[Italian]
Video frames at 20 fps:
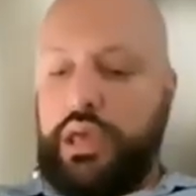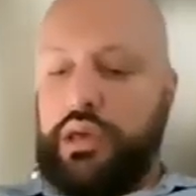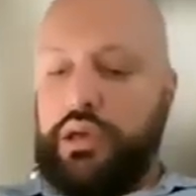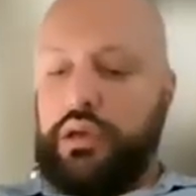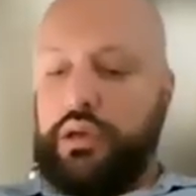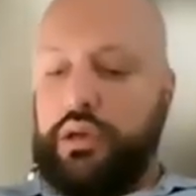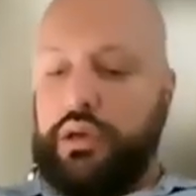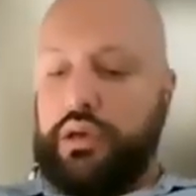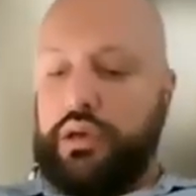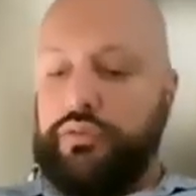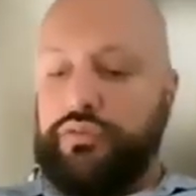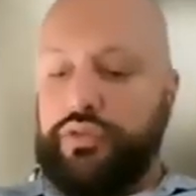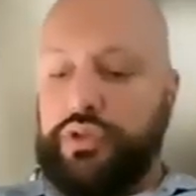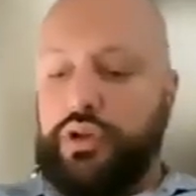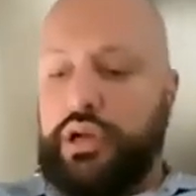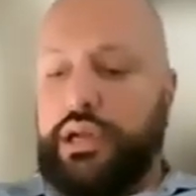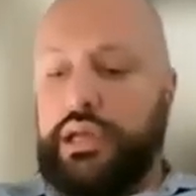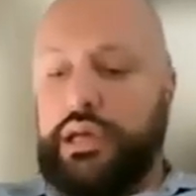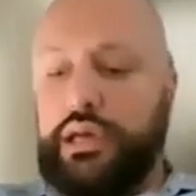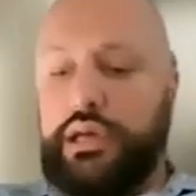eh,
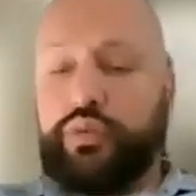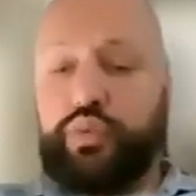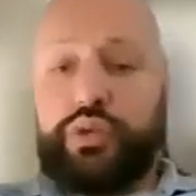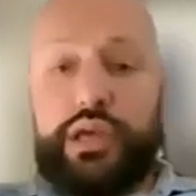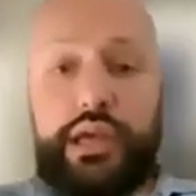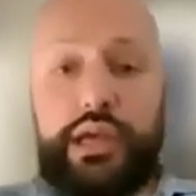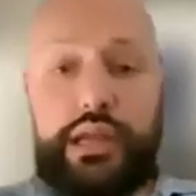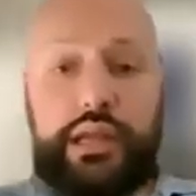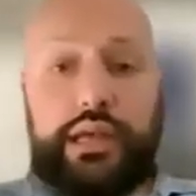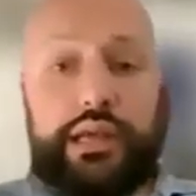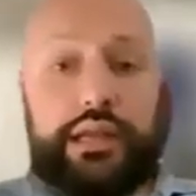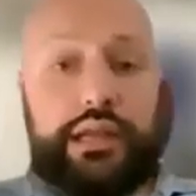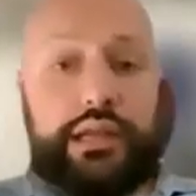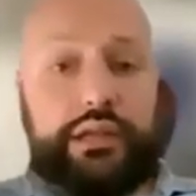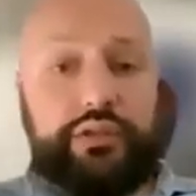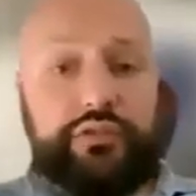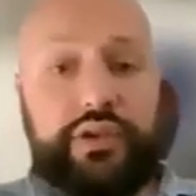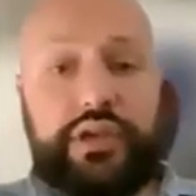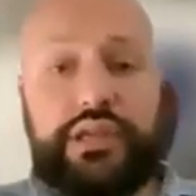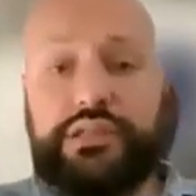fino alla tutela e alla
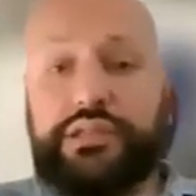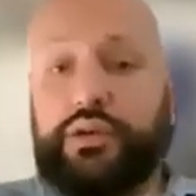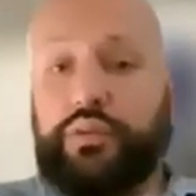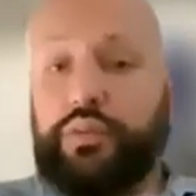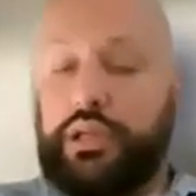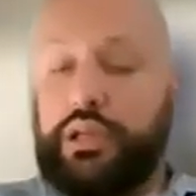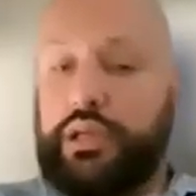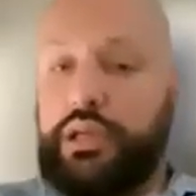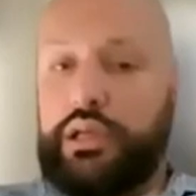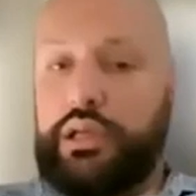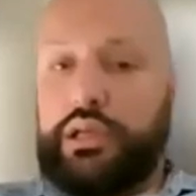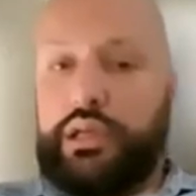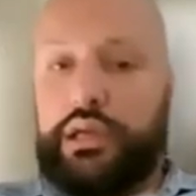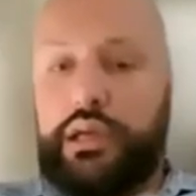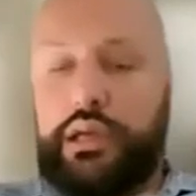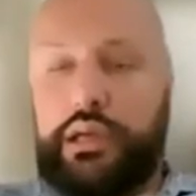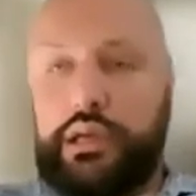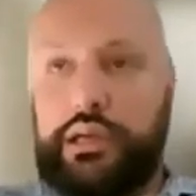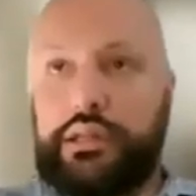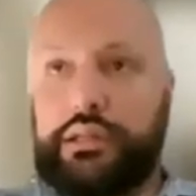difesa, quindi
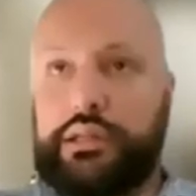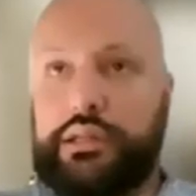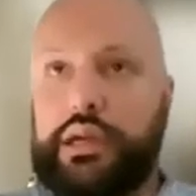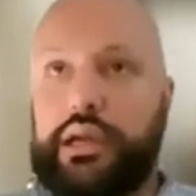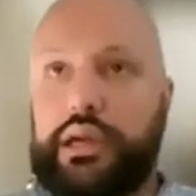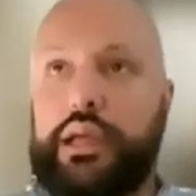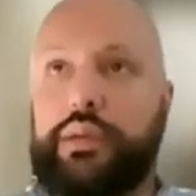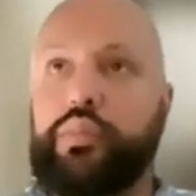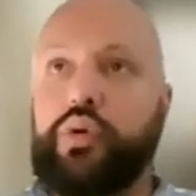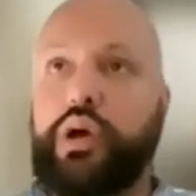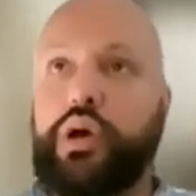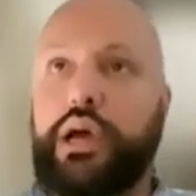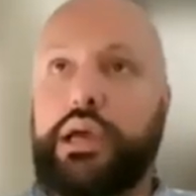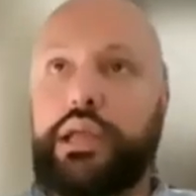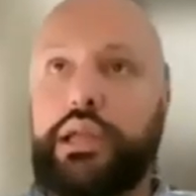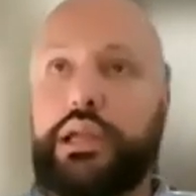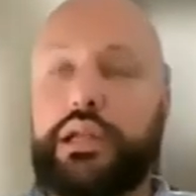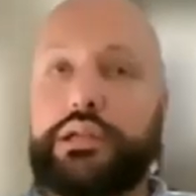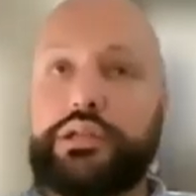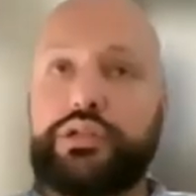eh, rientreremo
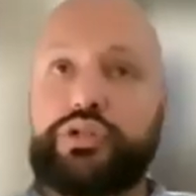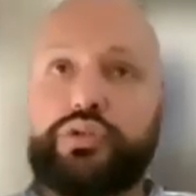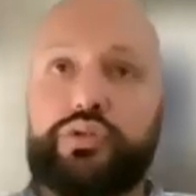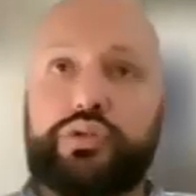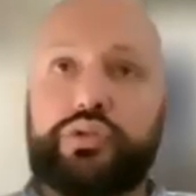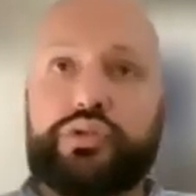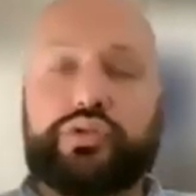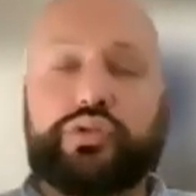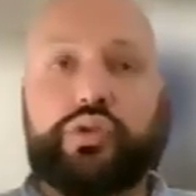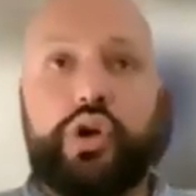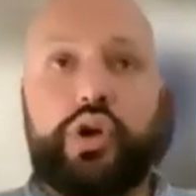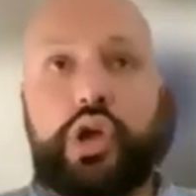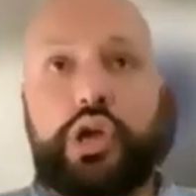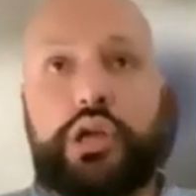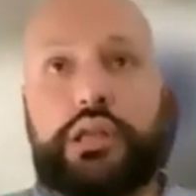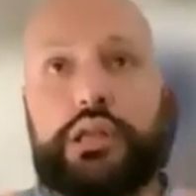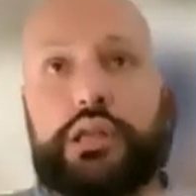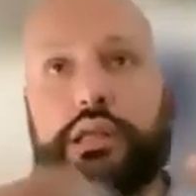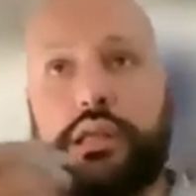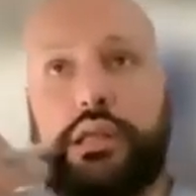anche nel discorso
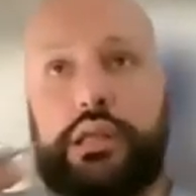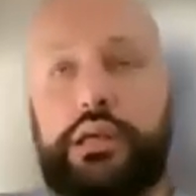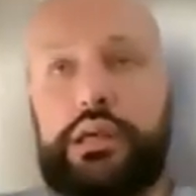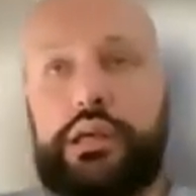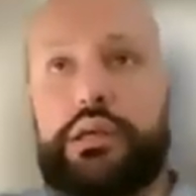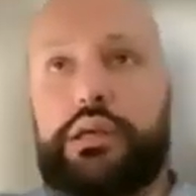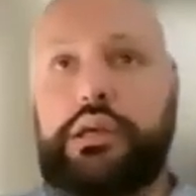di, eh,